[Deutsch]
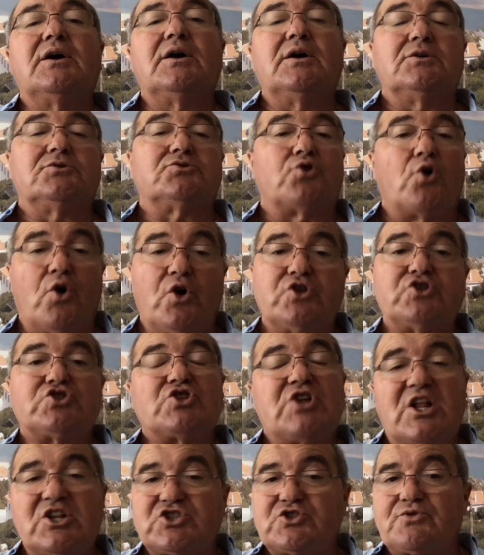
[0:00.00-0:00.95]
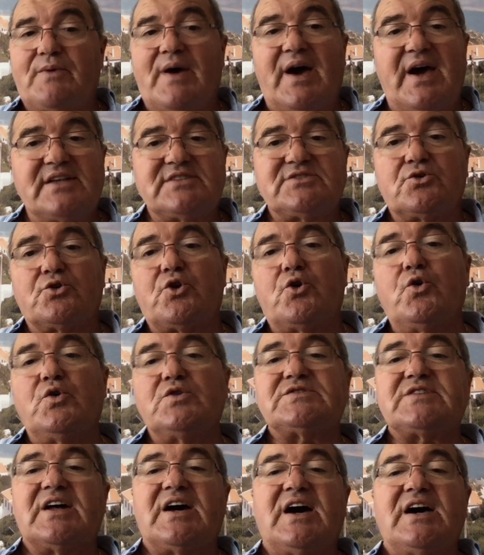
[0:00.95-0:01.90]
Deutschland, Schweiz oder
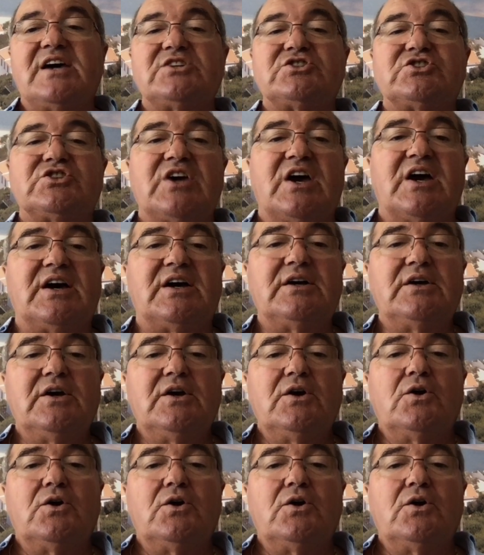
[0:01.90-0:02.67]
Österreich, ja,